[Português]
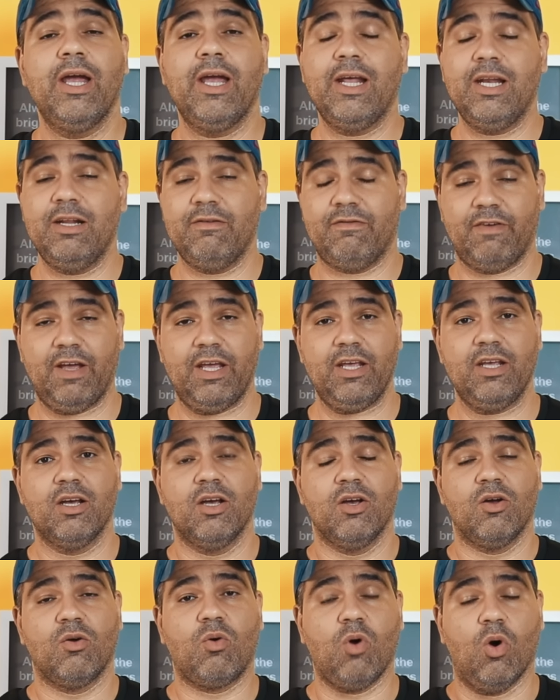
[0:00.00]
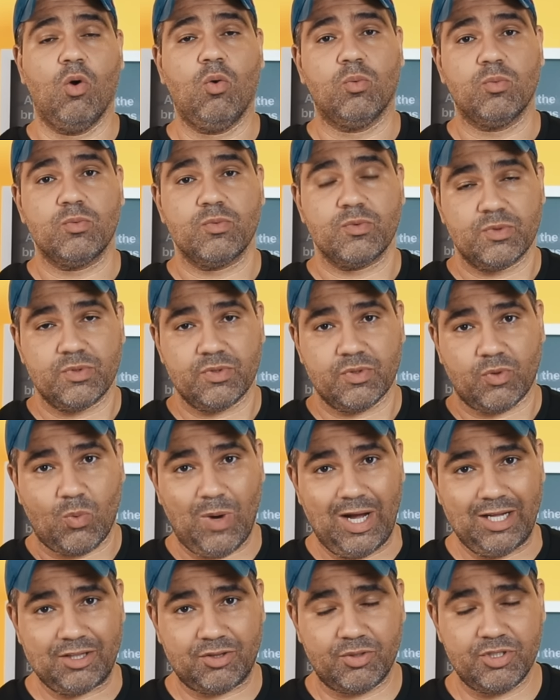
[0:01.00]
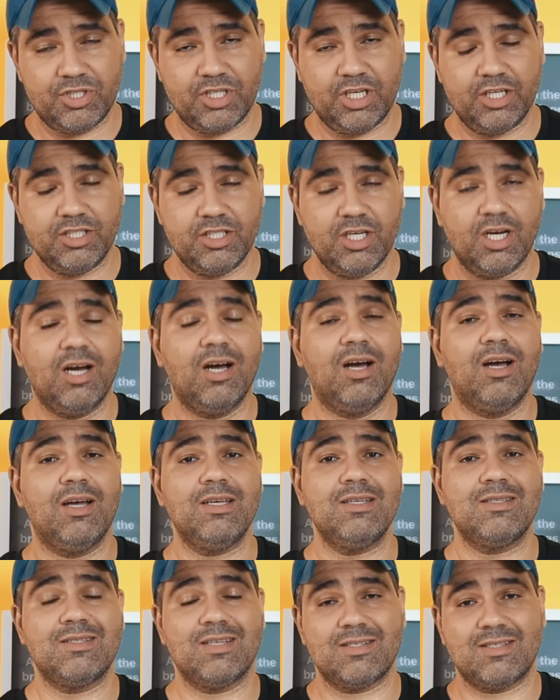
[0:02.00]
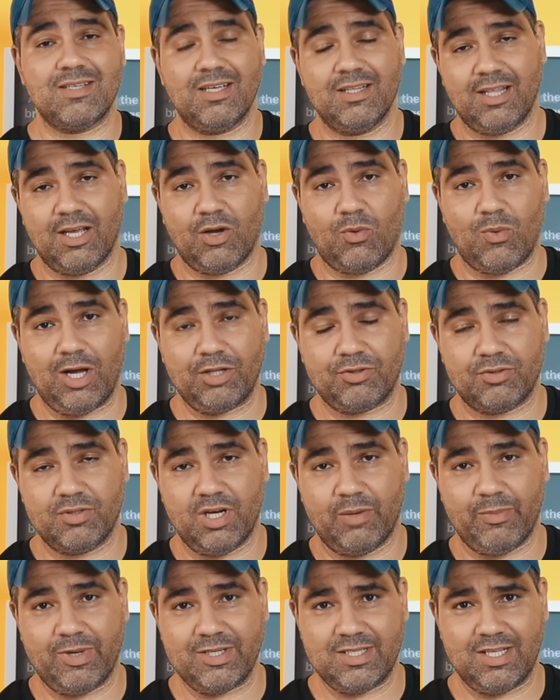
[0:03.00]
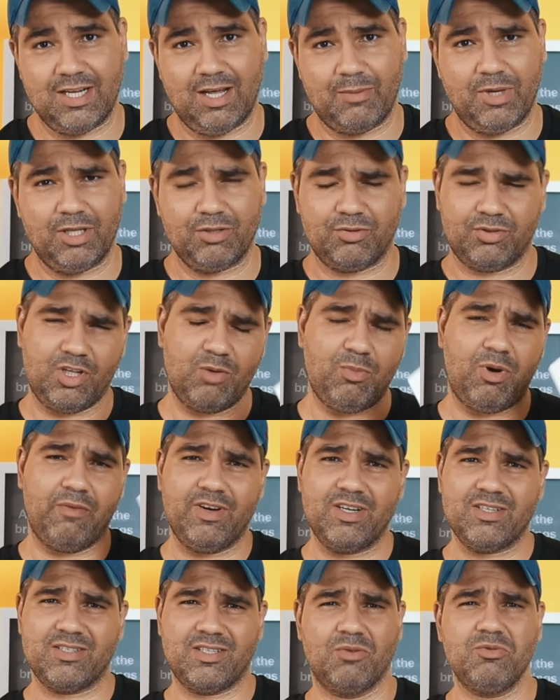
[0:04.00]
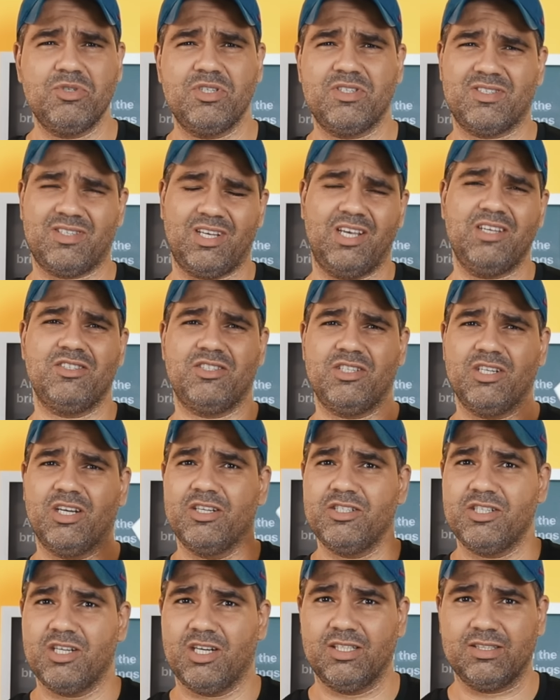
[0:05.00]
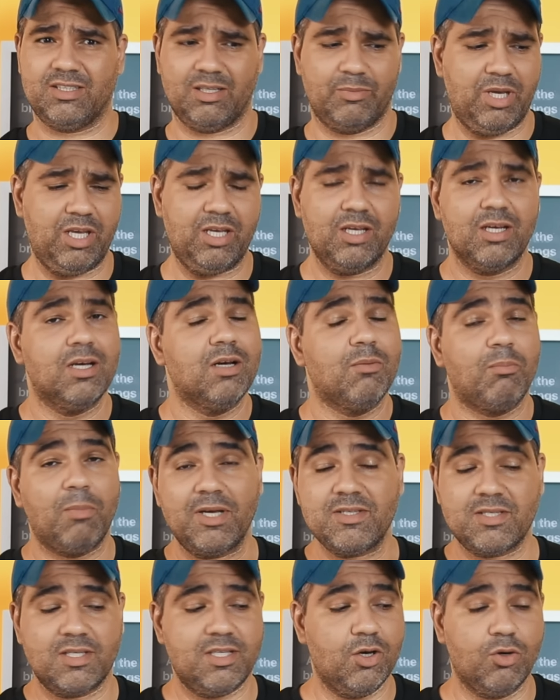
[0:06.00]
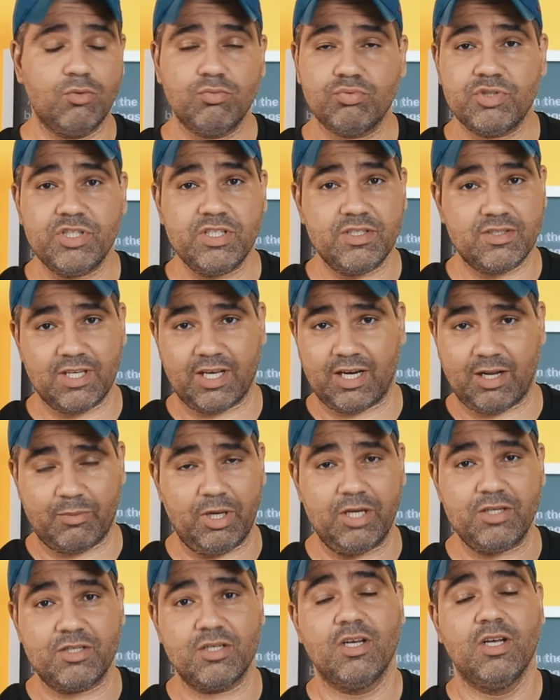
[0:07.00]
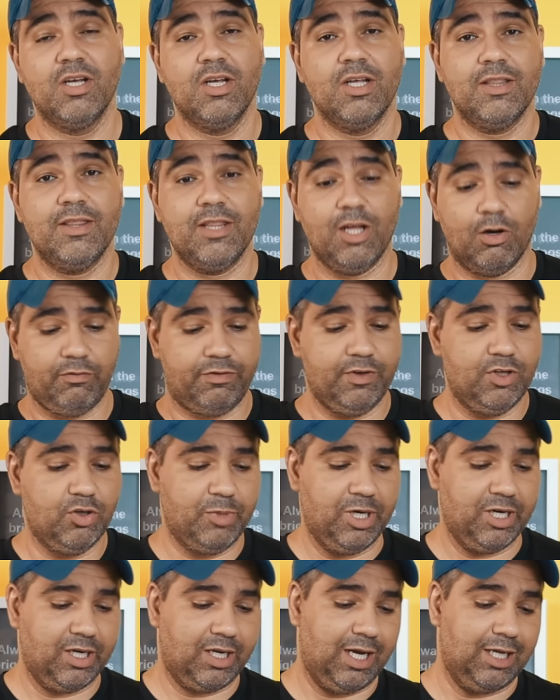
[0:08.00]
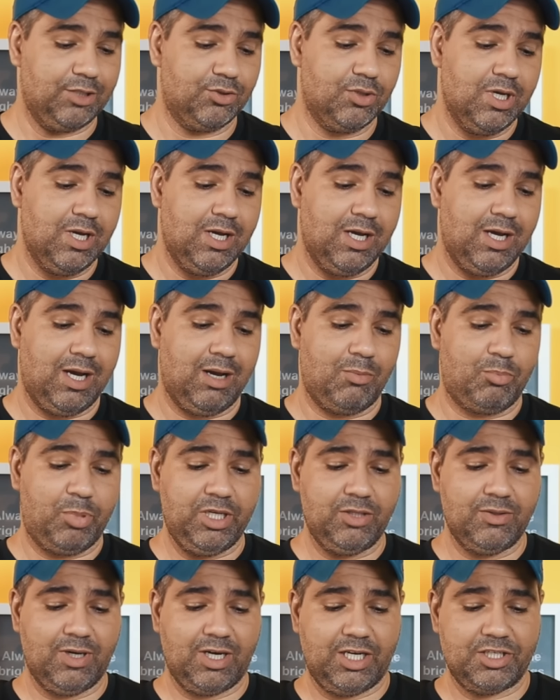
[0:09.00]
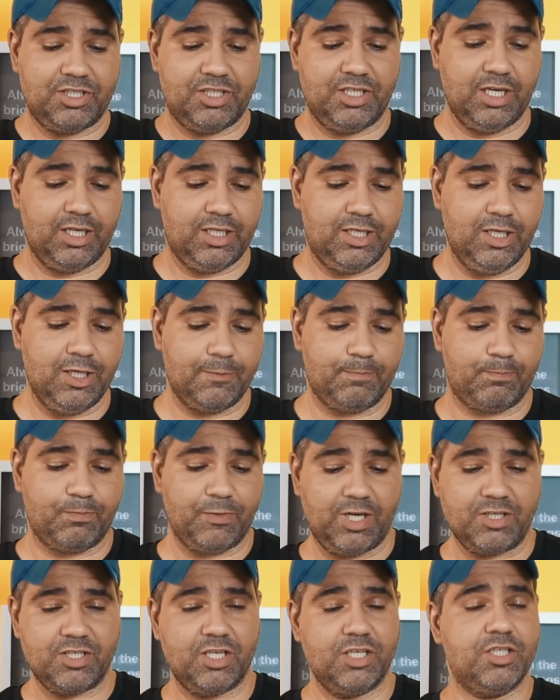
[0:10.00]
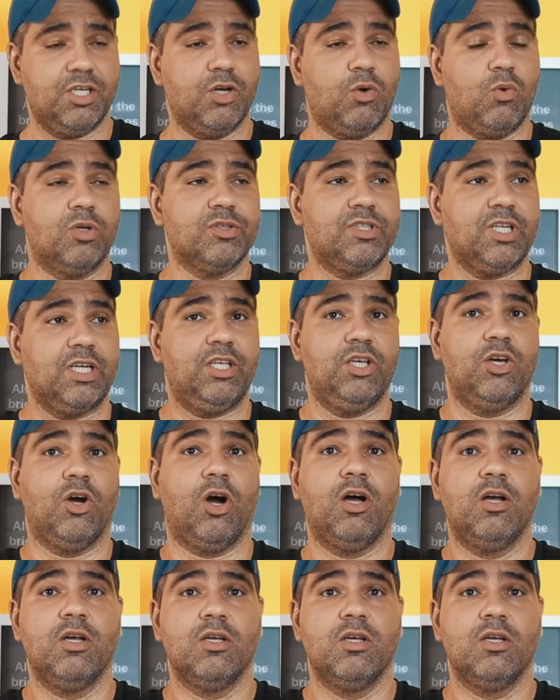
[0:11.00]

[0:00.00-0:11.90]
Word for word: Ele vem com 4 GB de RAM e 64 de armazenamento. Tem uma versão de 6 GB de RAM também, mas que eu sinceramente não vi no mercado. Abrindo a caixinha aqui, a gente encontra aqui, ó,